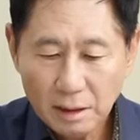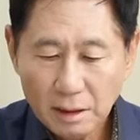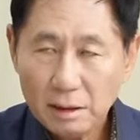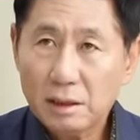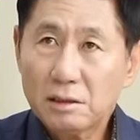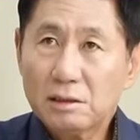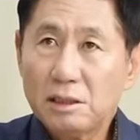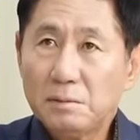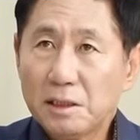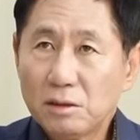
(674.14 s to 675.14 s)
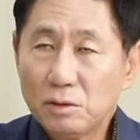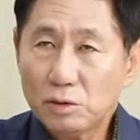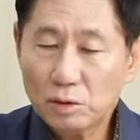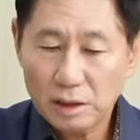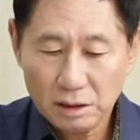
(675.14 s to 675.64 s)
그래서 TBS
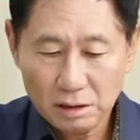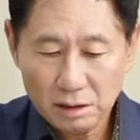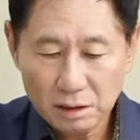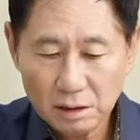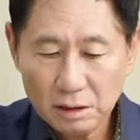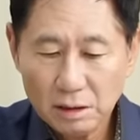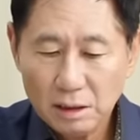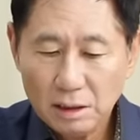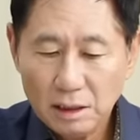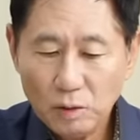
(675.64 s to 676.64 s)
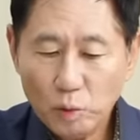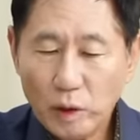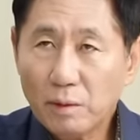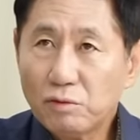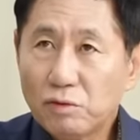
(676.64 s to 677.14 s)
노조에서는 이
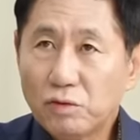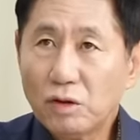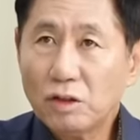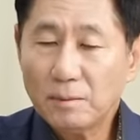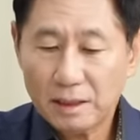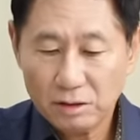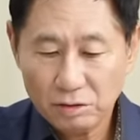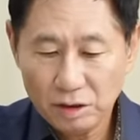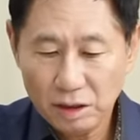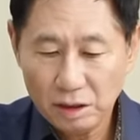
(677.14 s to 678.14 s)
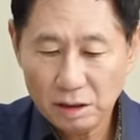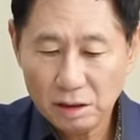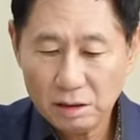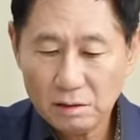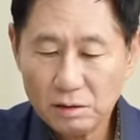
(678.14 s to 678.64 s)
외부 후원을 받을 수
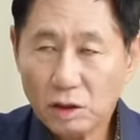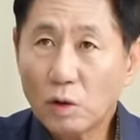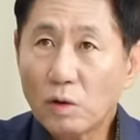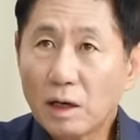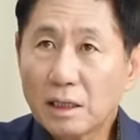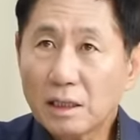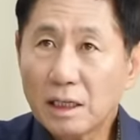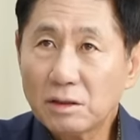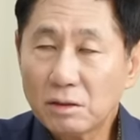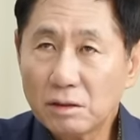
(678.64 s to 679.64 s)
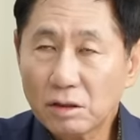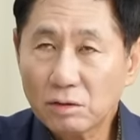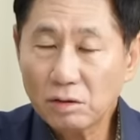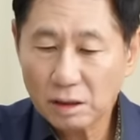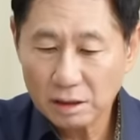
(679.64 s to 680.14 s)
있는 정관 개정을
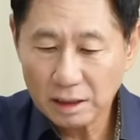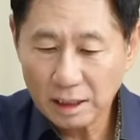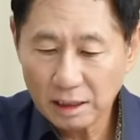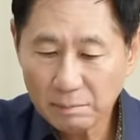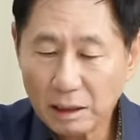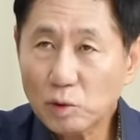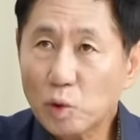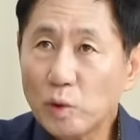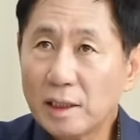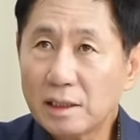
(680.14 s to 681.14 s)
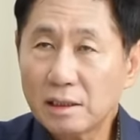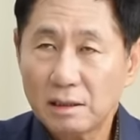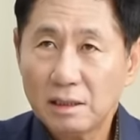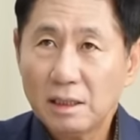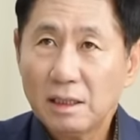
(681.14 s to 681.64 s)
서둘렀는데
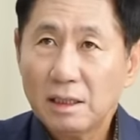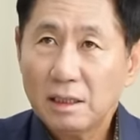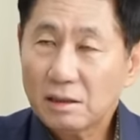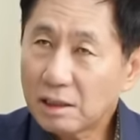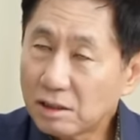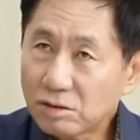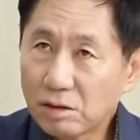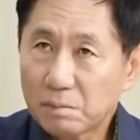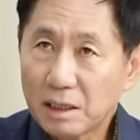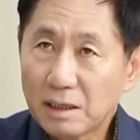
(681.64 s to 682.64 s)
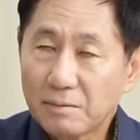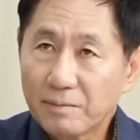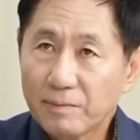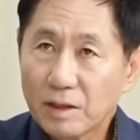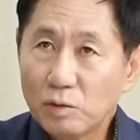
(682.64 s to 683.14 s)
방통위에서 이건 할 수가 없다.
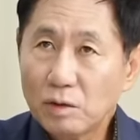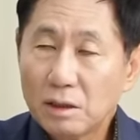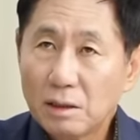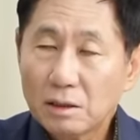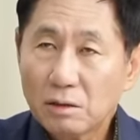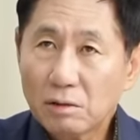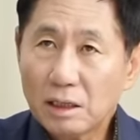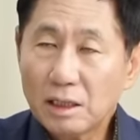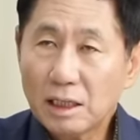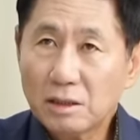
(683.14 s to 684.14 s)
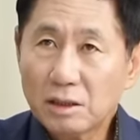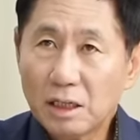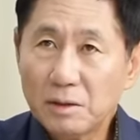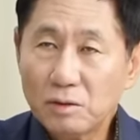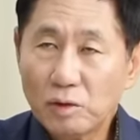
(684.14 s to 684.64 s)
정관을
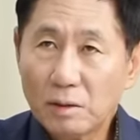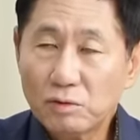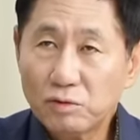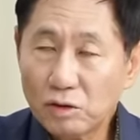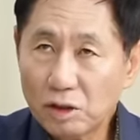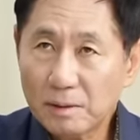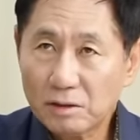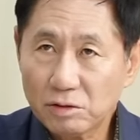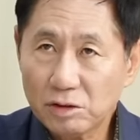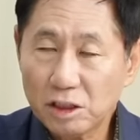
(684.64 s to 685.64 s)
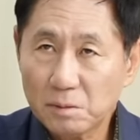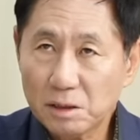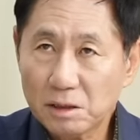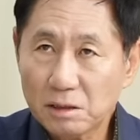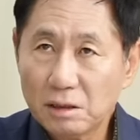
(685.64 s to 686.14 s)
개정하면 외부 후원을 받을 수
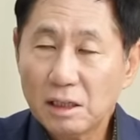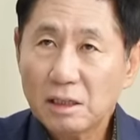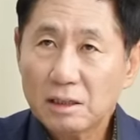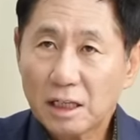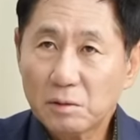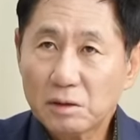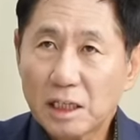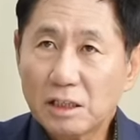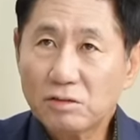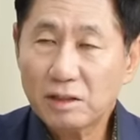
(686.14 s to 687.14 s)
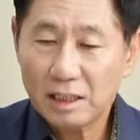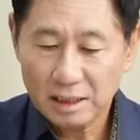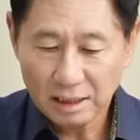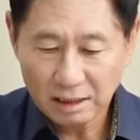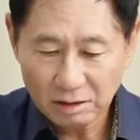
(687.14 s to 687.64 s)
있으면서 나름대로 살 수가
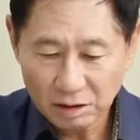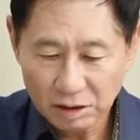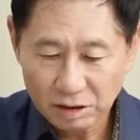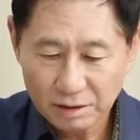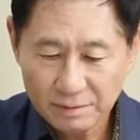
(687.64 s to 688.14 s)
있다는 것이죠.